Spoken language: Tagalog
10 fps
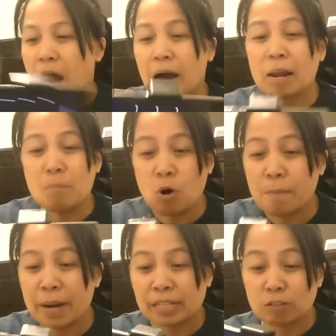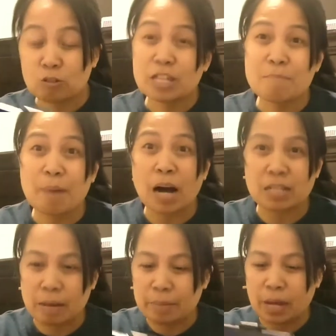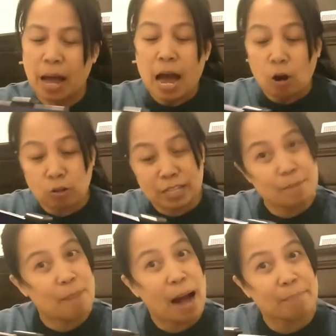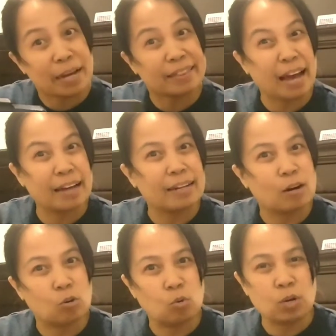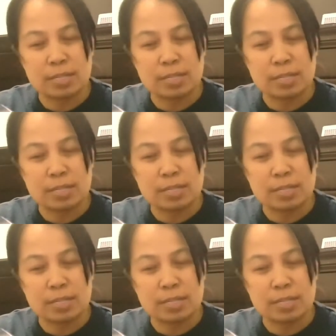alam mo, ba, o oh, diba, sabi niya, o oh, diba ang bait ng anak ko?